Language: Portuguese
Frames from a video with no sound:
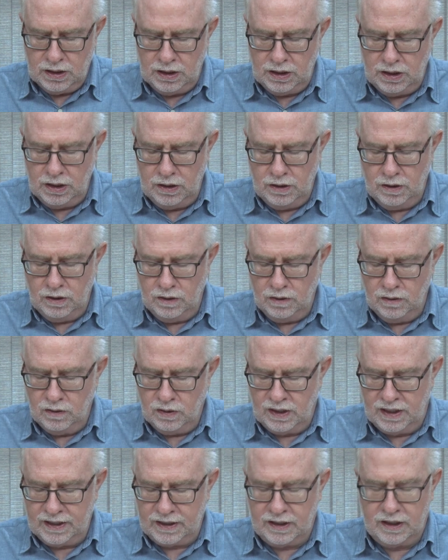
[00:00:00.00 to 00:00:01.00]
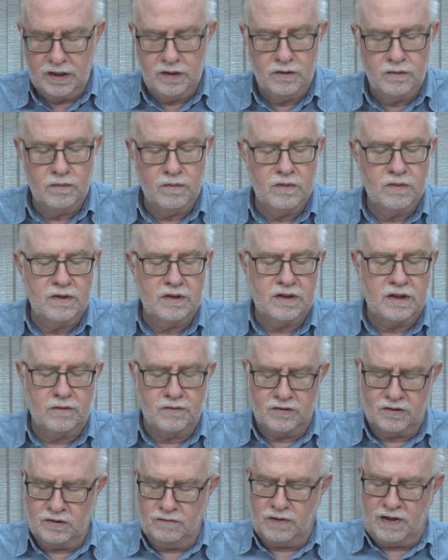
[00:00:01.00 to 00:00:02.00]
E aqui, então,
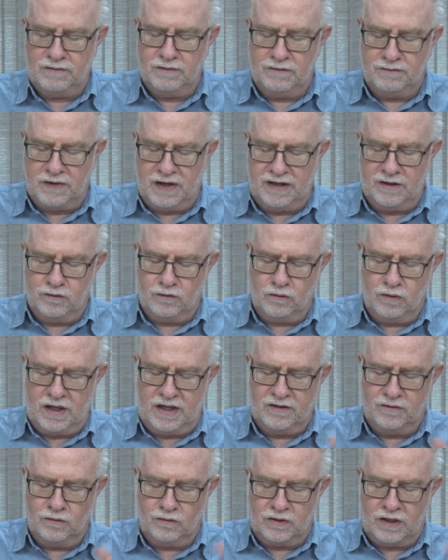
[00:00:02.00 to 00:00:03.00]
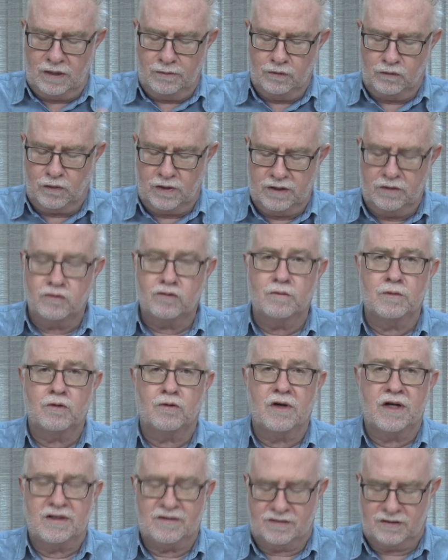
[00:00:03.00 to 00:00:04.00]
você vai ver vários lugares nos Salmos falando sobre o
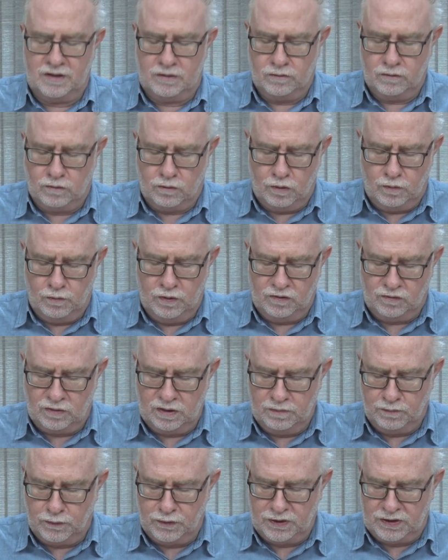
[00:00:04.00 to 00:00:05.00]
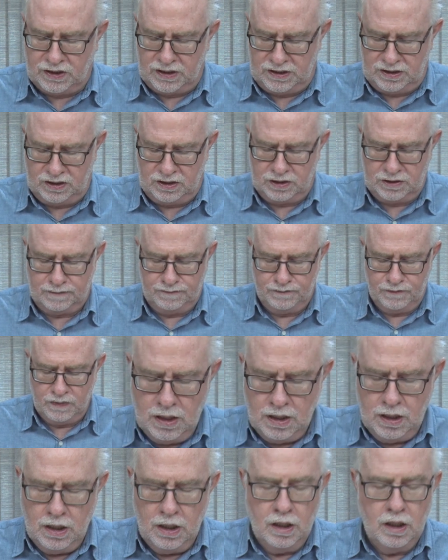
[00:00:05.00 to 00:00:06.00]
coração, como isso é importante.
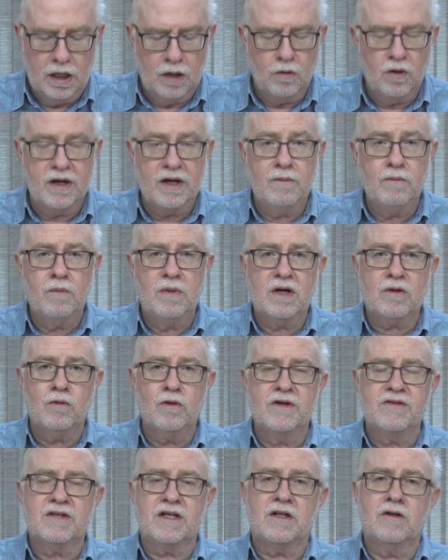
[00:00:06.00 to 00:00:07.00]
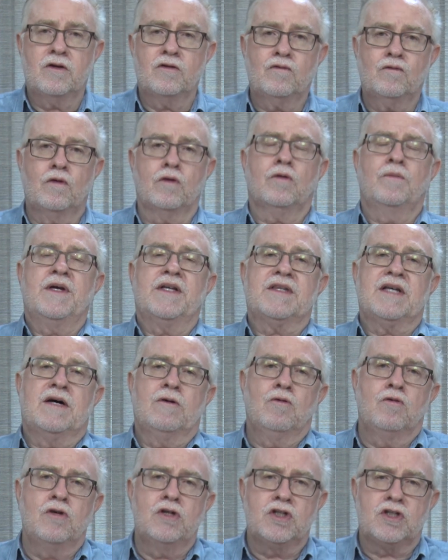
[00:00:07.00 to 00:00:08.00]
Agora, uma coisa que nós vou
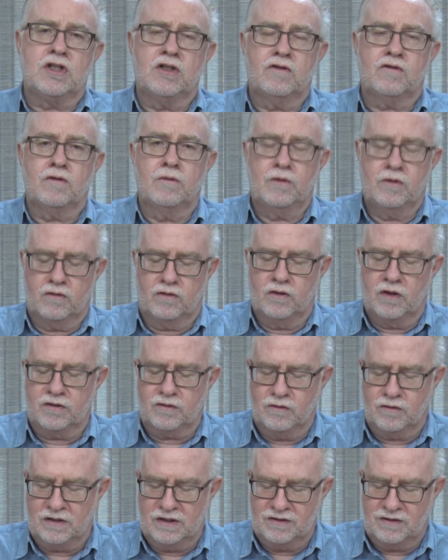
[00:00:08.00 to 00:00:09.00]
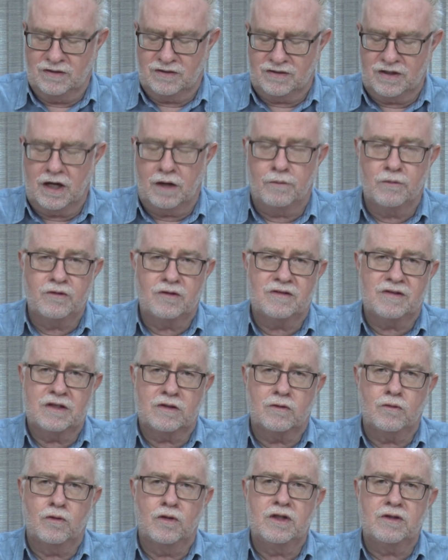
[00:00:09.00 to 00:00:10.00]
comentar hoje sobre os nossos esses Salmos de
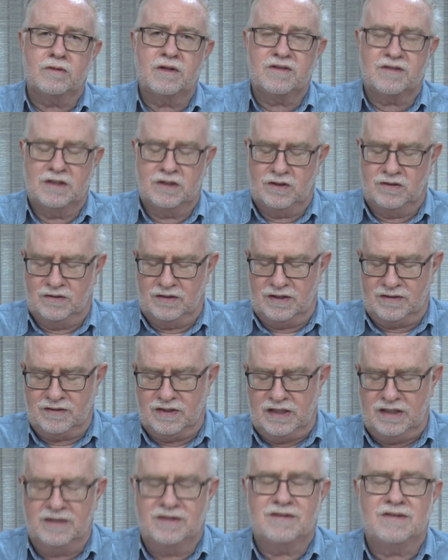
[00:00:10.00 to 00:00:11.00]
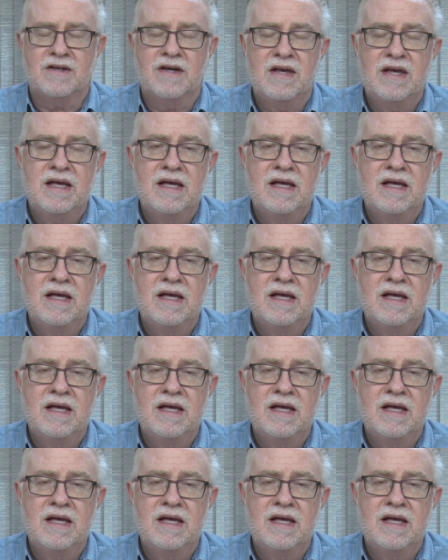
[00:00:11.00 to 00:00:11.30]
108 a 116